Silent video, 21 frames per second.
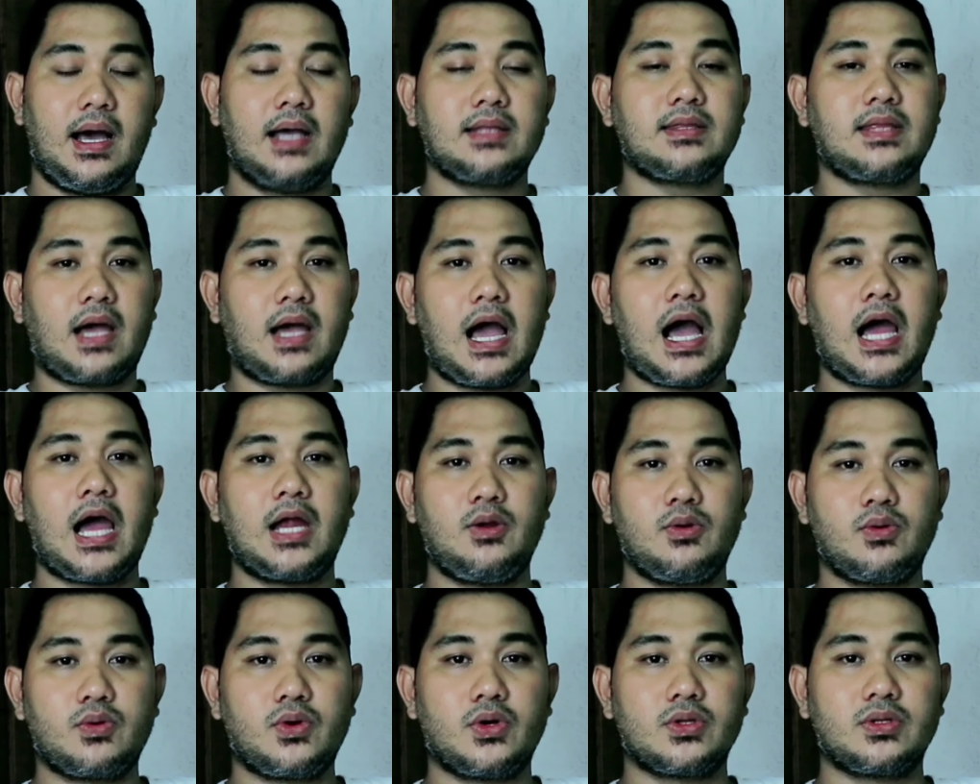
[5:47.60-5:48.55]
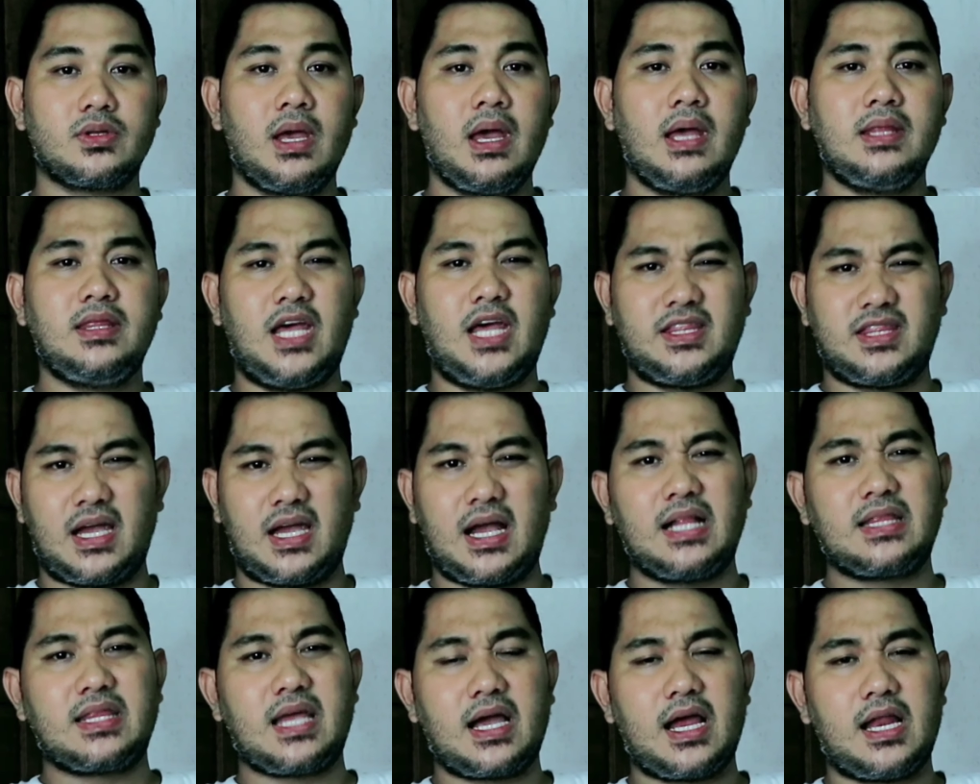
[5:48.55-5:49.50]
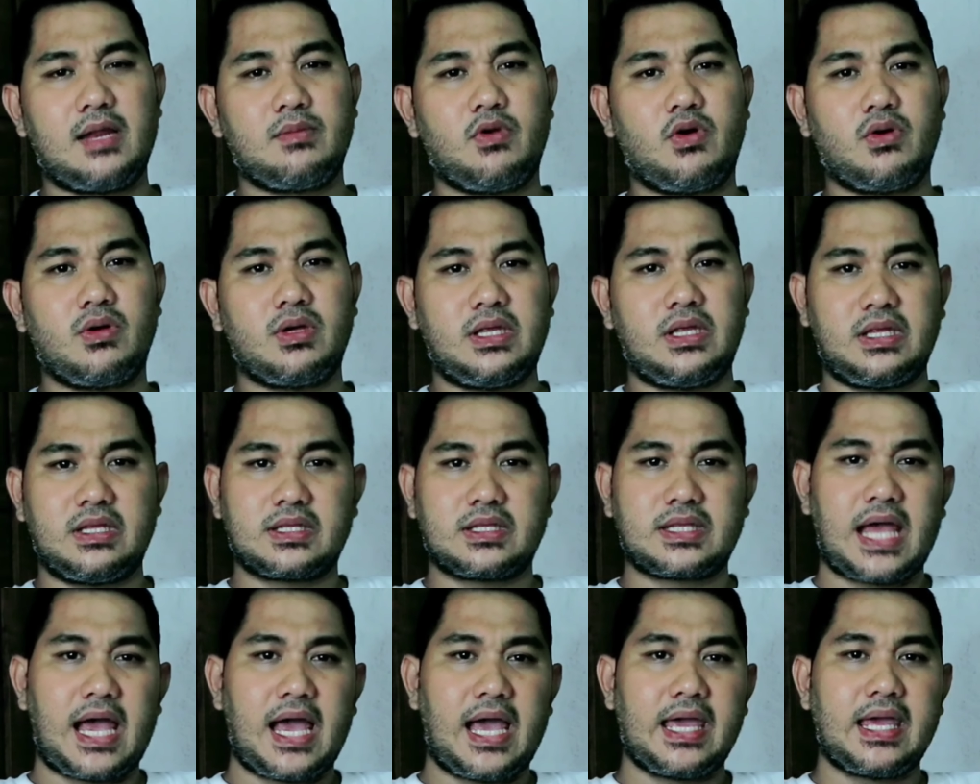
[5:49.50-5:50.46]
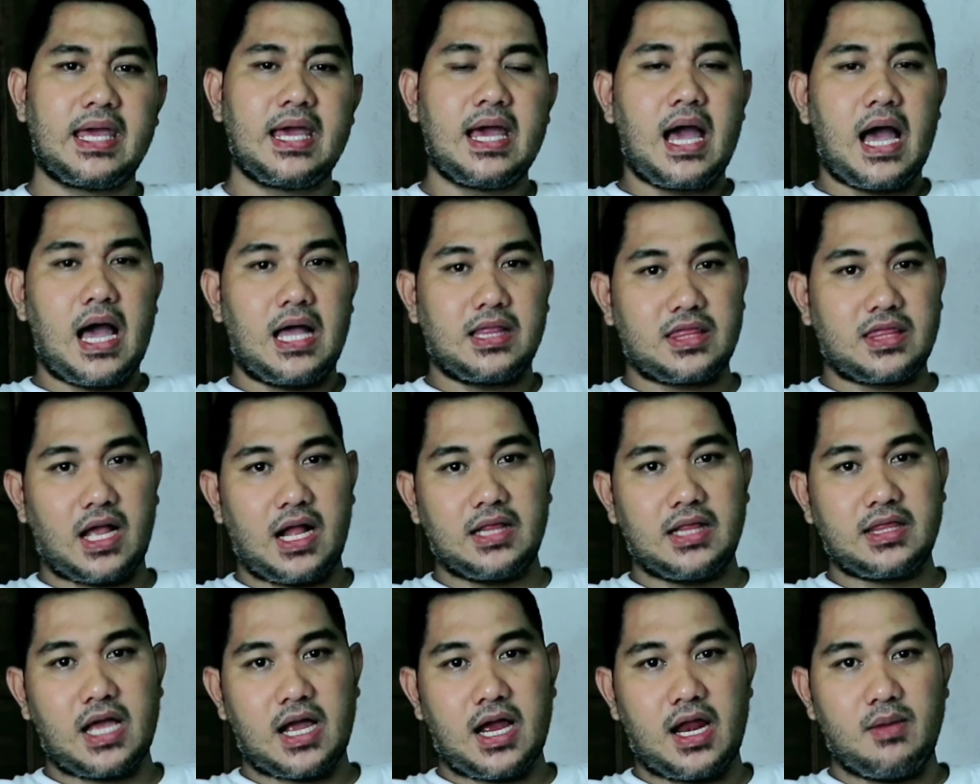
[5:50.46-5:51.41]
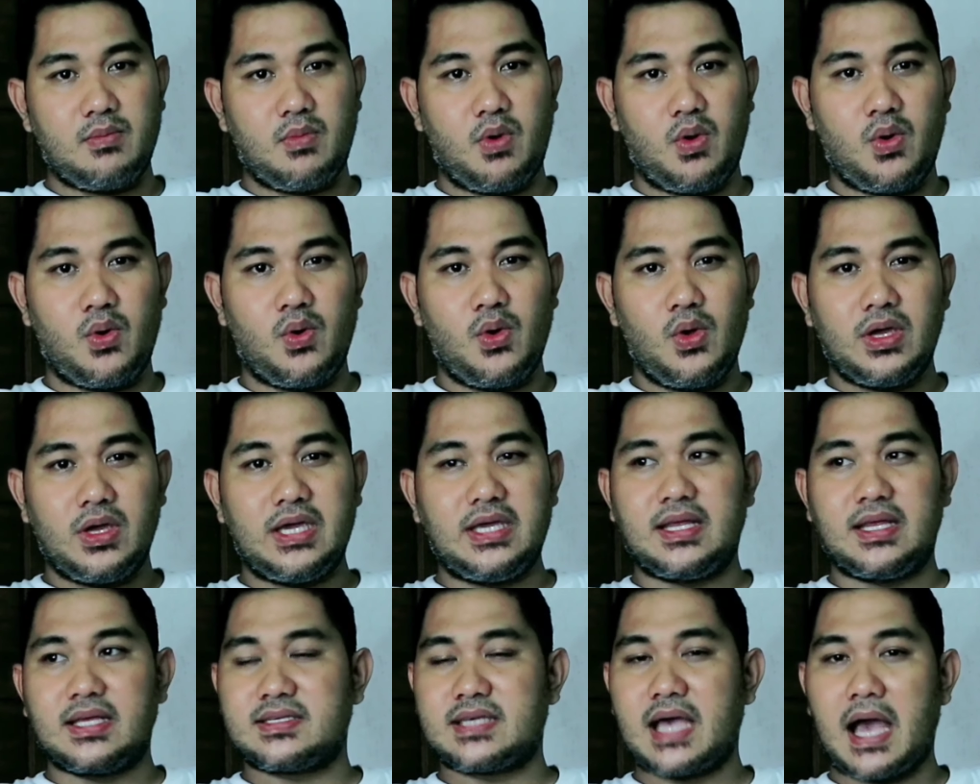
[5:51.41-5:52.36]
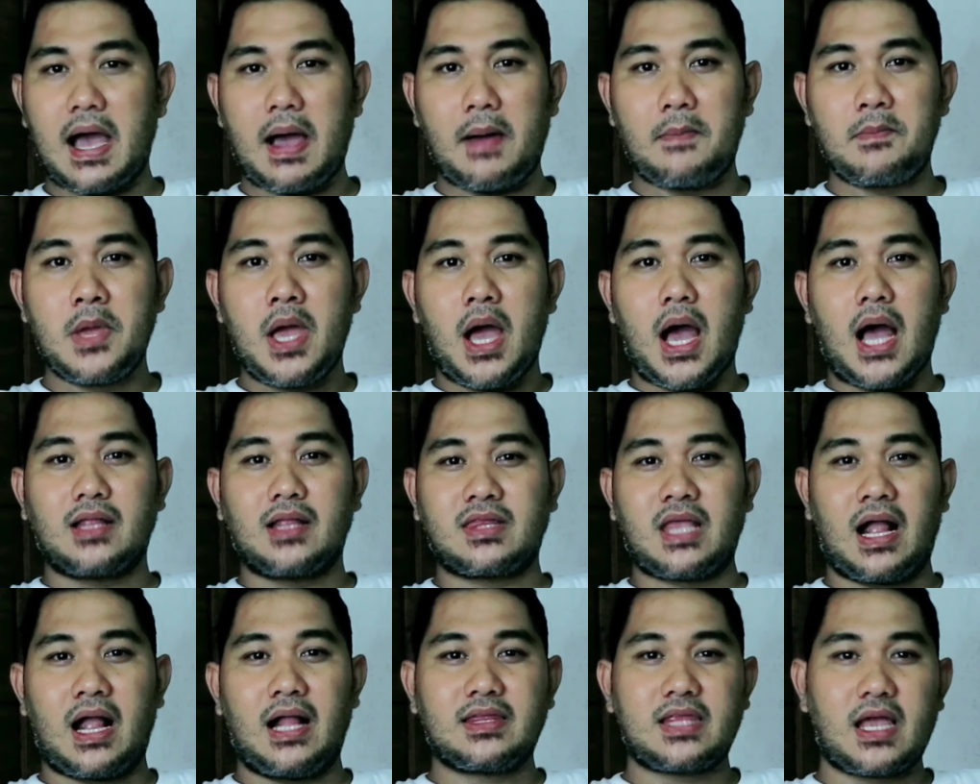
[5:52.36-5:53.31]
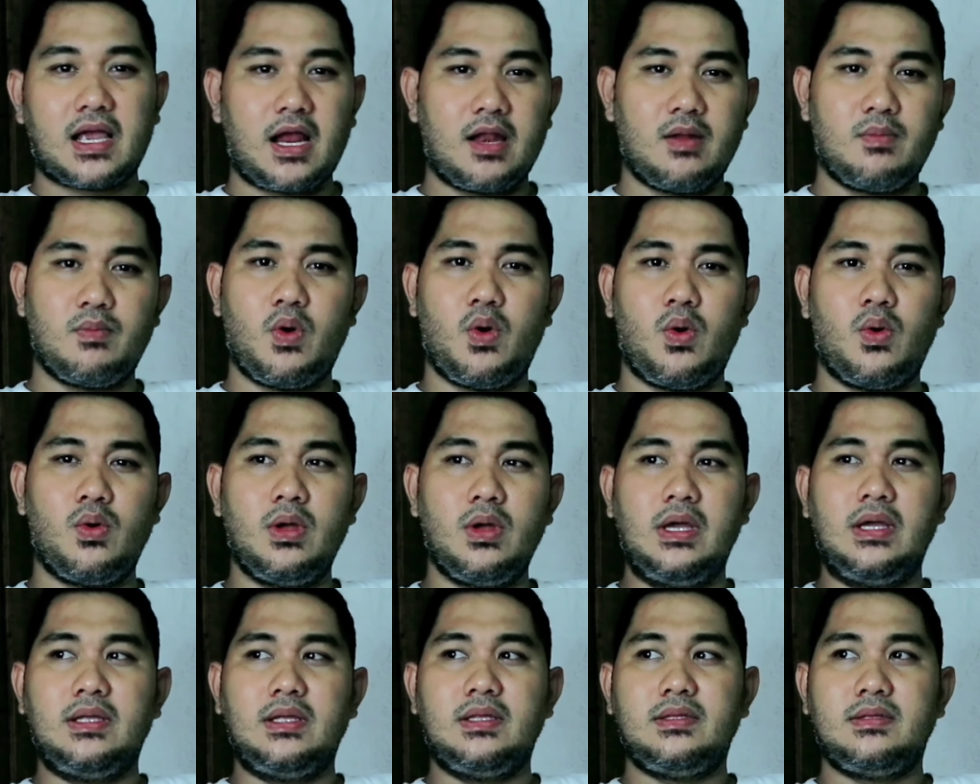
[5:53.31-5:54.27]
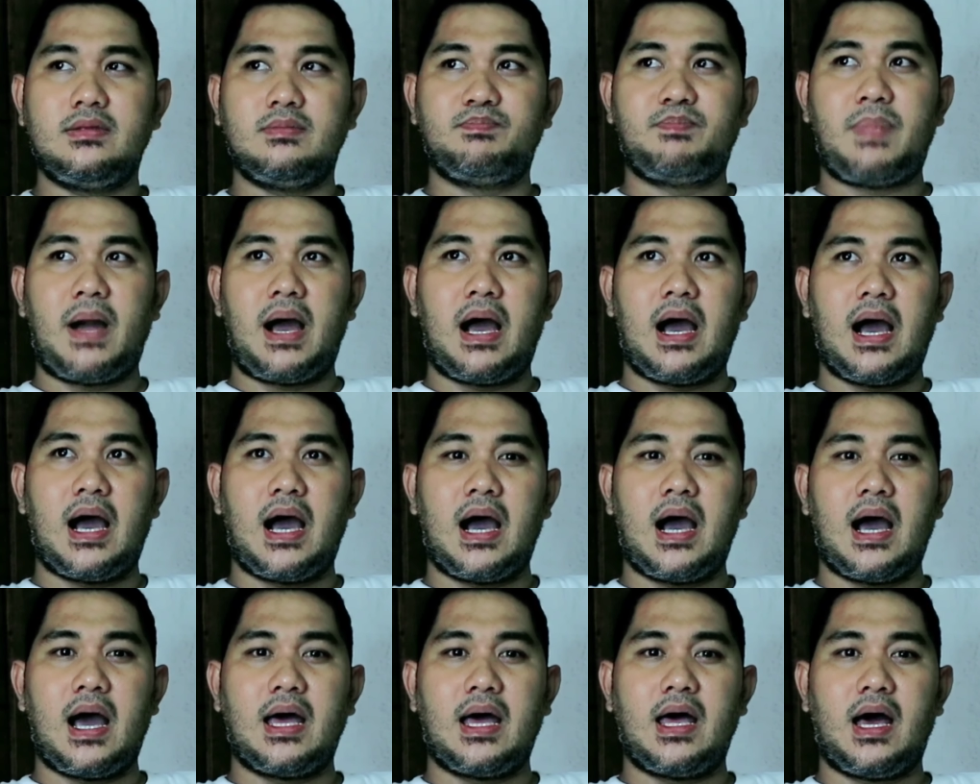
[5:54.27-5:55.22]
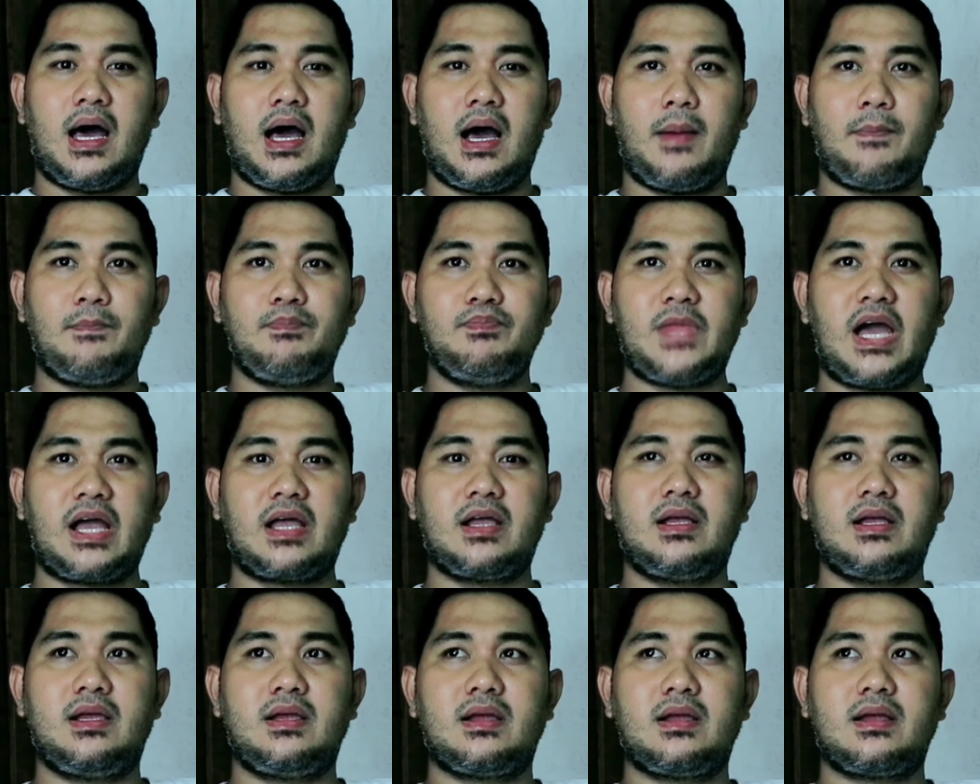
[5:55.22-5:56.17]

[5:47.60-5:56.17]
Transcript: At nakakalungkot na ang tagal-tagal mong hinintay, ang tagal-tagal mong inasam, ang tagal-tagal mong uh, nag,